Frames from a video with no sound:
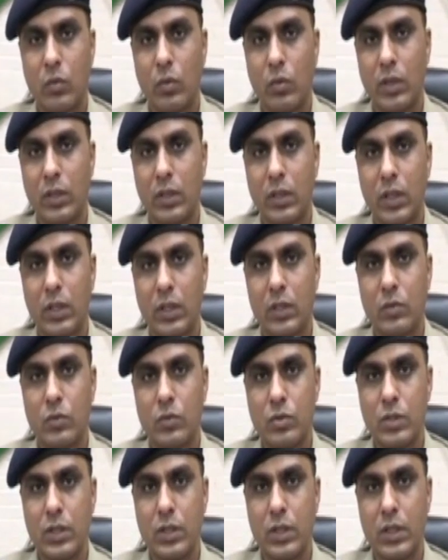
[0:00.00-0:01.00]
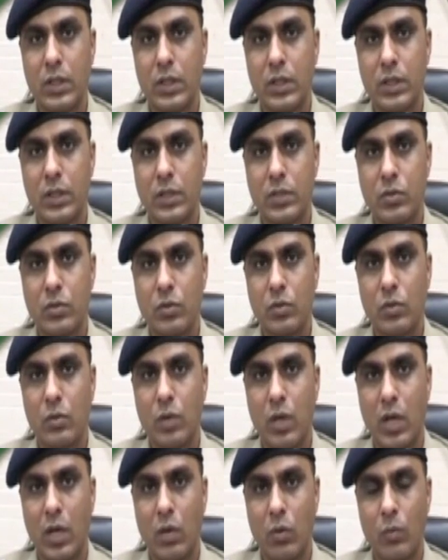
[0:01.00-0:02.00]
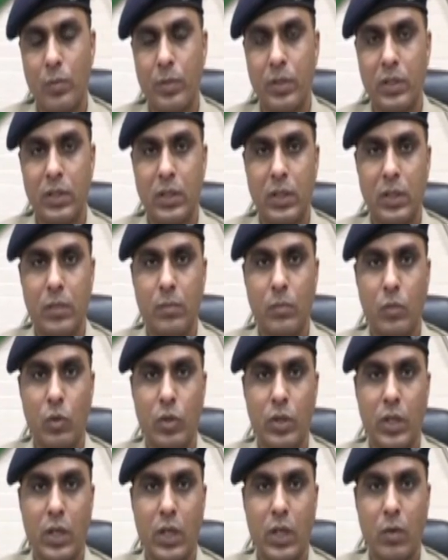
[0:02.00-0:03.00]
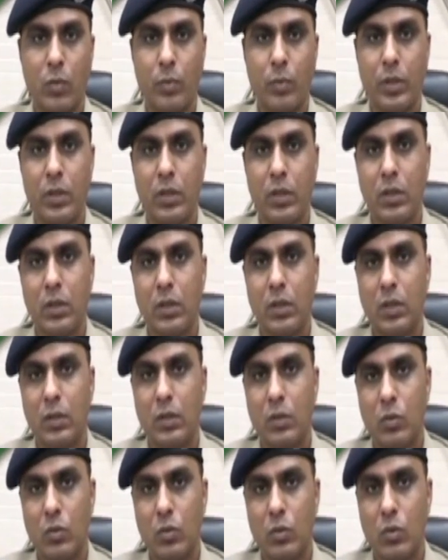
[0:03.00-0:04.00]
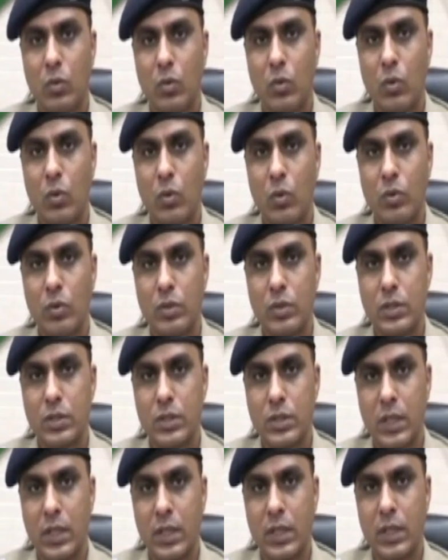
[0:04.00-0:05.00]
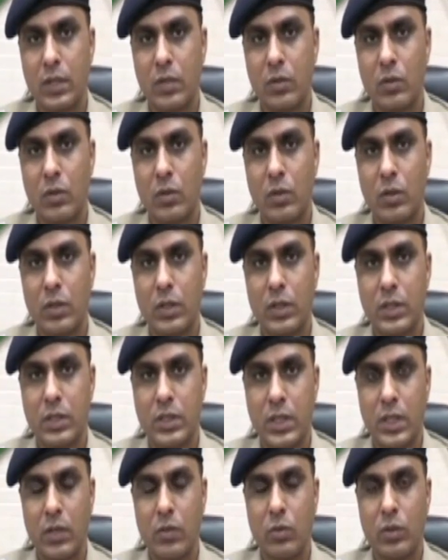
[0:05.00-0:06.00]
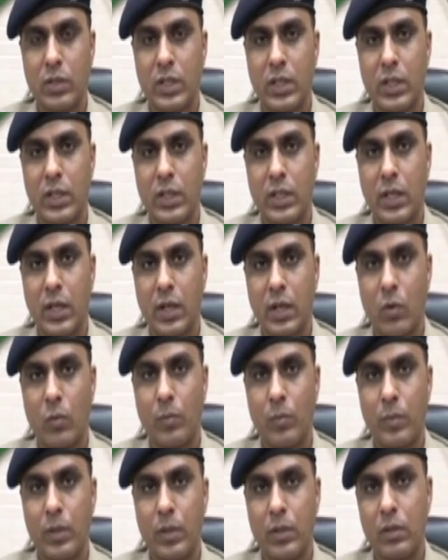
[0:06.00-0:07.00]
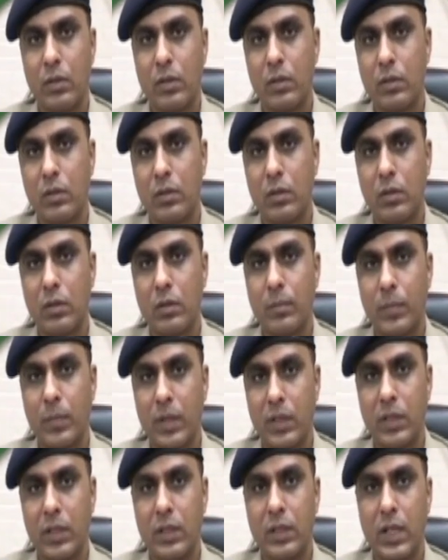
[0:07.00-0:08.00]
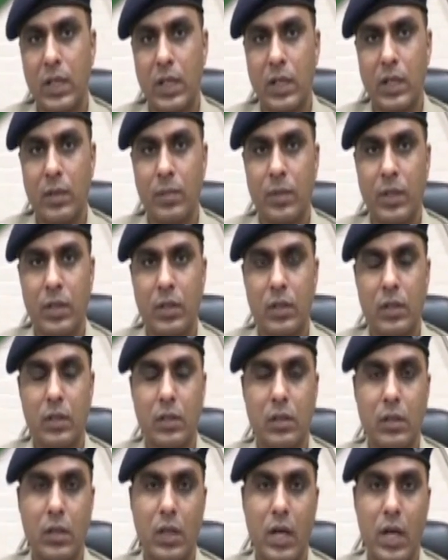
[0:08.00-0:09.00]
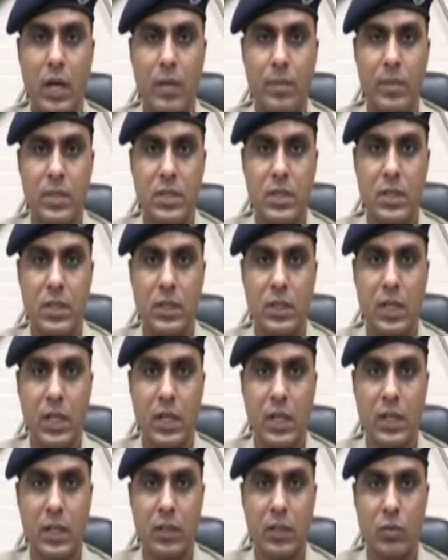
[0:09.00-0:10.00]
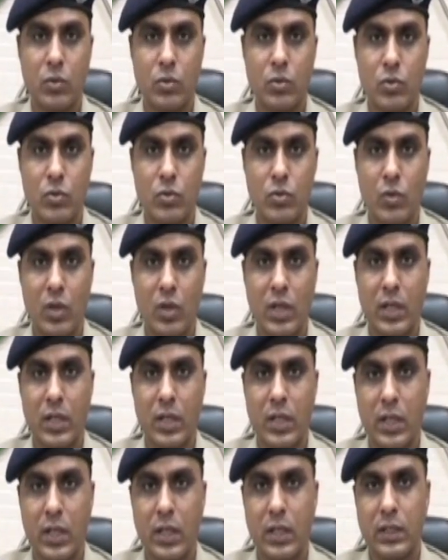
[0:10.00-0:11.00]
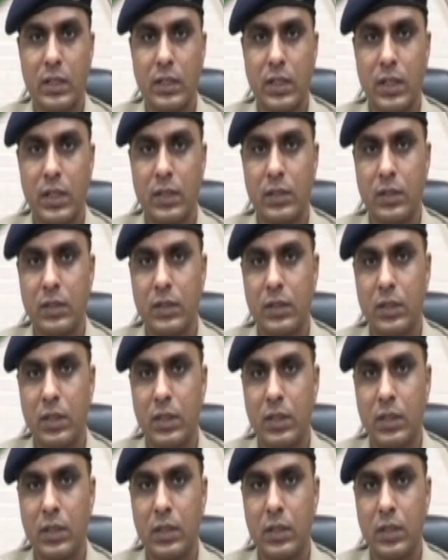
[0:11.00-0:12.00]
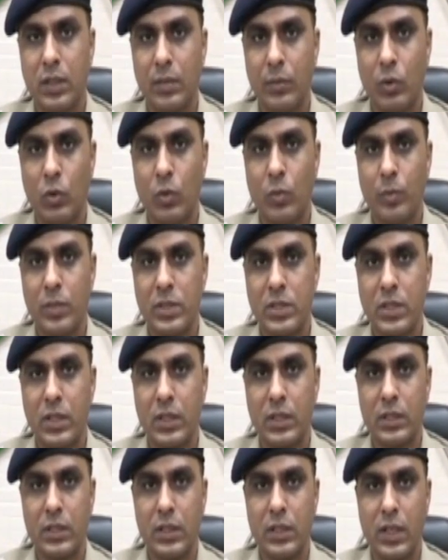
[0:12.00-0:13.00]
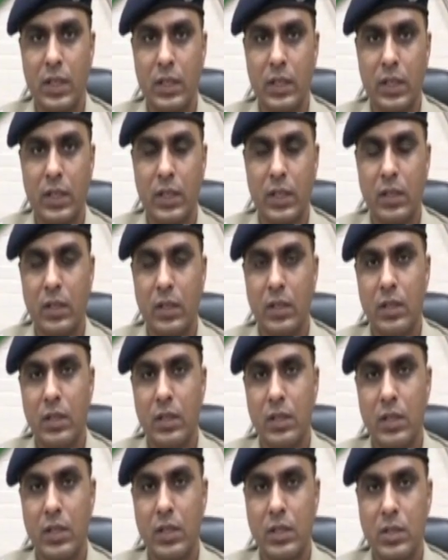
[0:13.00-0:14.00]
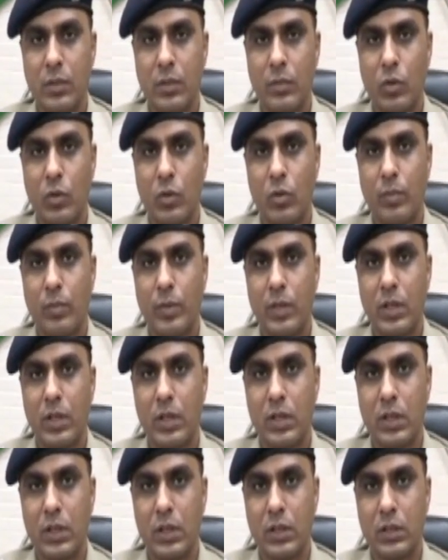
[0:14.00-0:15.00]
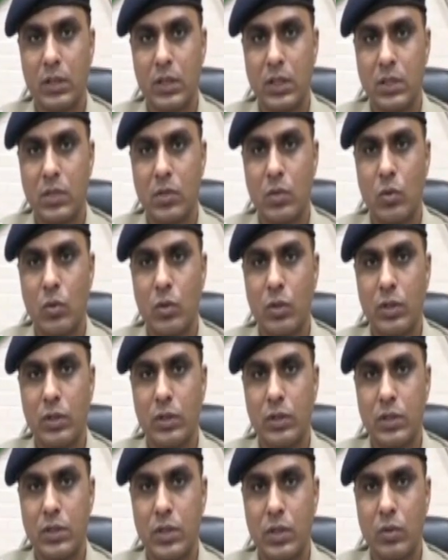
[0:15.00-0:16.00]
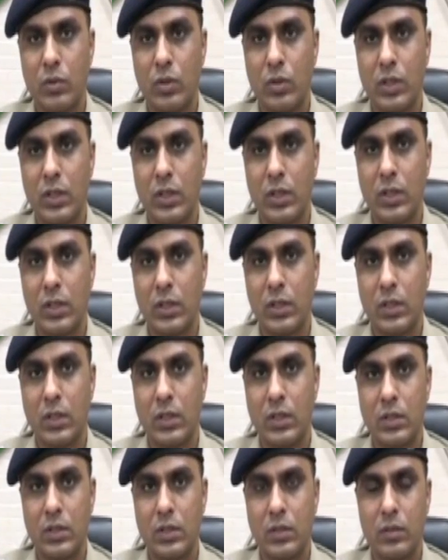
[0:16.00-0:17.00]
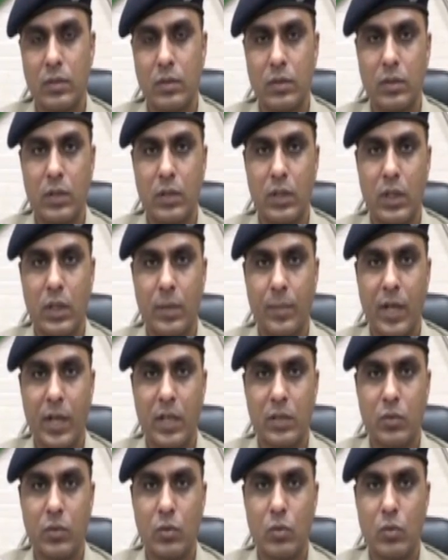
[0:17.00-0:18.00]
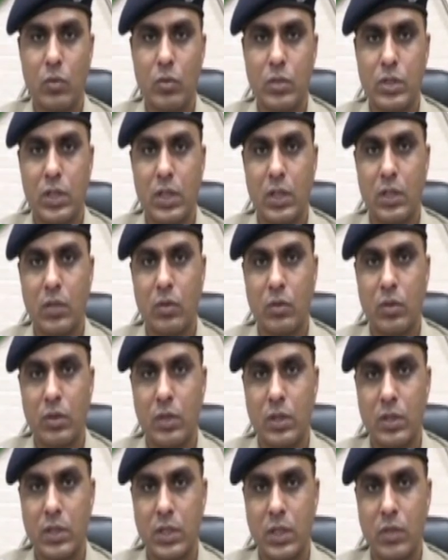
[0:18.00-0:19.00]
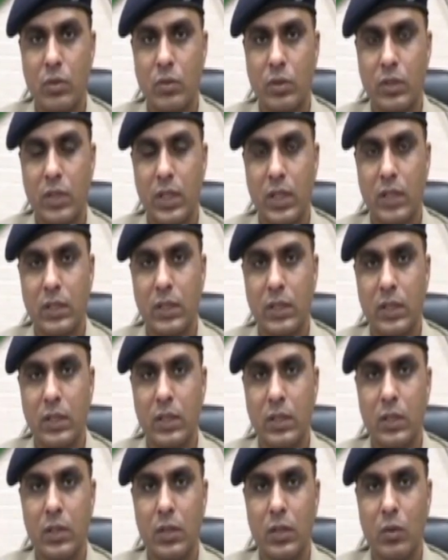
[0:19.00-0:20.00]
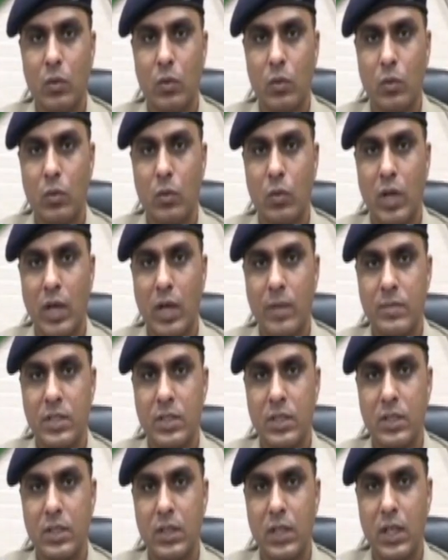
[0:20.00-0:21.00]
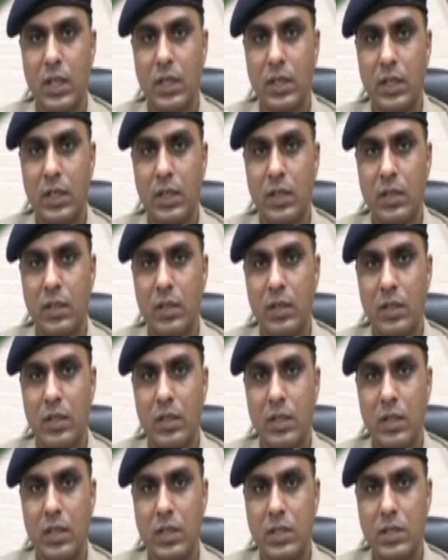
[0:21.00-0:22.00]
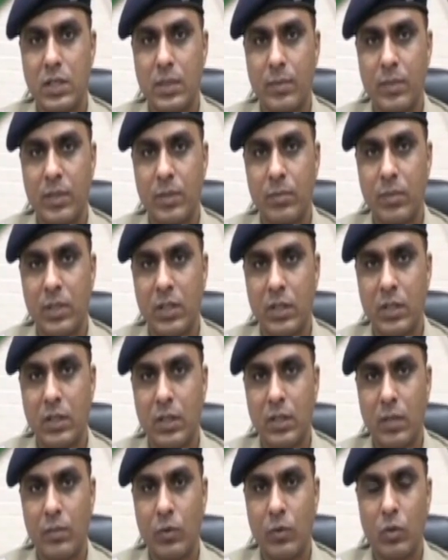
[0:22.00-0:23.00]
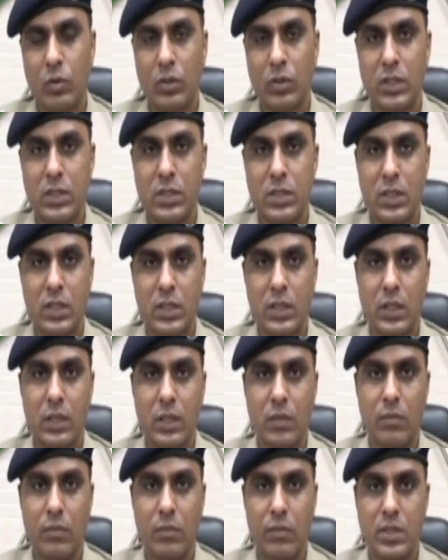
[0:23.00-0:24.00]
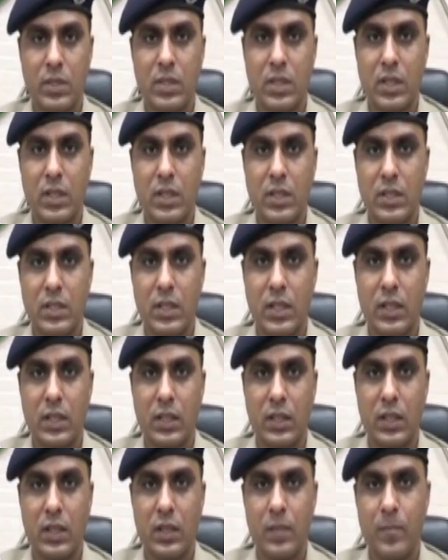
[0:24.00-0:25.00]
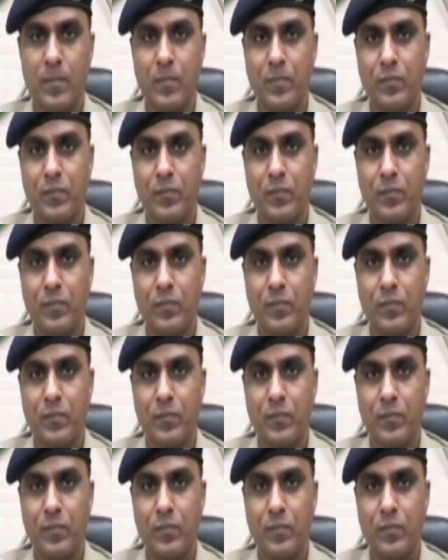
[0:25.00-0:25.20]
हुआ था उसके जो आरोपी थे मुख्य आरोपी उनको शरण और सहयोग देने के आरोप में पनकी थाने में आईपीसी की धारा 216 ए के तहत एक अभियोग पंजीकृत किया गया है इस अभियोग में 10 लोग जिन्होंने इन अपराधियों को शरण और सहयोग दिया था उनको नामजद किया गया है इस संबंध में अभियोग दर्ज करके विवेचना की जा रही है